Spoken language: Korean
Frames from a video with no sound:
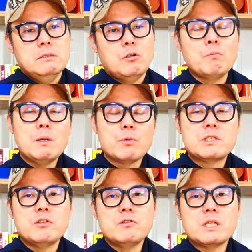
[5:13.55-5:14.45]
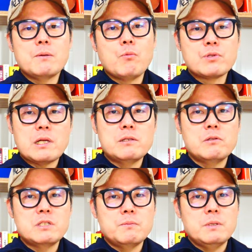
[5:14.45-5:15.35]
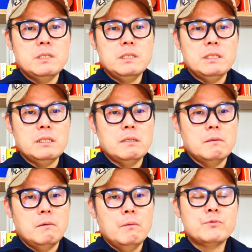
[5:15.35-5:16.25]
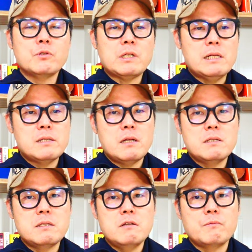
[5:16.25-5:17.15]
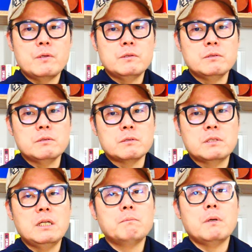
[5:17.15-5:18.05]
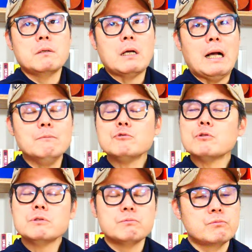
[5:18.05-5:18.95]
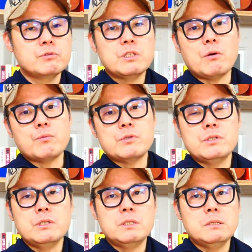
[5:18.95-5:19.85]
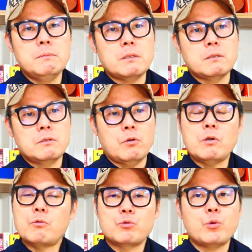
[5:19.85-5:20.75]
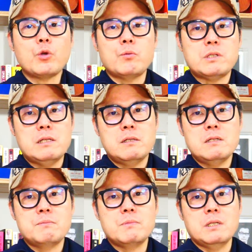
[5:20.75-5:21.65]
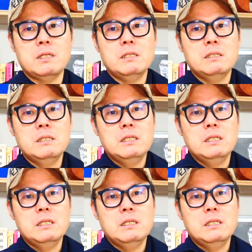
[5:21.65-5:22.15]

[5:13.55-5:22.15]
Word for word: 정말 못 뭐 찢어지게 못 살던 집이 엄청 잘 살아지려면은 그냥 막 아무런 문제 없이 막 전혀 고통이 없이 잘 살아집니까?